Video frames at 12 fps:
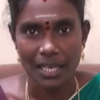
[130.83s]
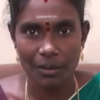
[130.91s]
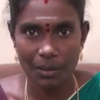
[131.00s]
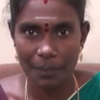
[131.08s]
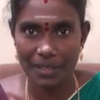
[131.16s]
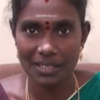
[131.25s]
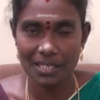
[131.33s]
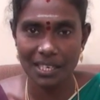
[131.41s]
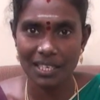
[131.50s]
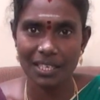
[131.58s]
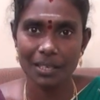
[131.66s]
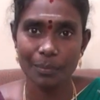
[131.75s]
அவங்க பத்து
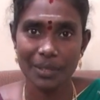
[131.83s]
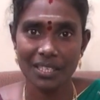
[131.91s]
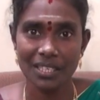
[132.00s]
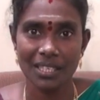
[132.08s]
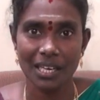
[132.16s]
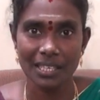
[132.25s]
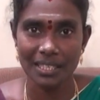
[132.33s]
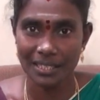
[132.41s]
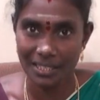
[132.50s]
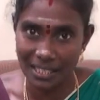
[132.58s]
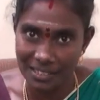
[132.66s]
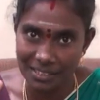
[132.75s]
ஆண்டுகள் பதினைந்து
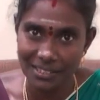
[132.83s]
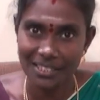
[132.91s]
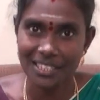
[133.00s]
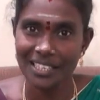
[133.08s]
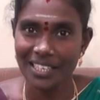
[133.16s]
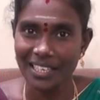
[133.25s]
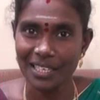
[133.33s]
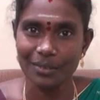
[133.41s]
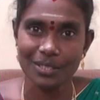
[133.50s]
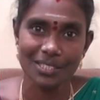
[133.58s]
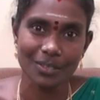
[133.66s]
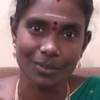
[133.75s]
ஆண்டுகளுக்கான திட்டத்தை
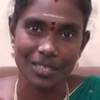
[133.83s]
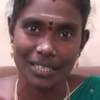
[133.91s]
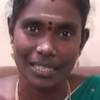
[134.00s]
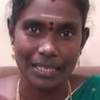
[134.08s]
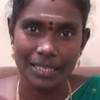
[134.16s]
கையில் வச்சு அவங்க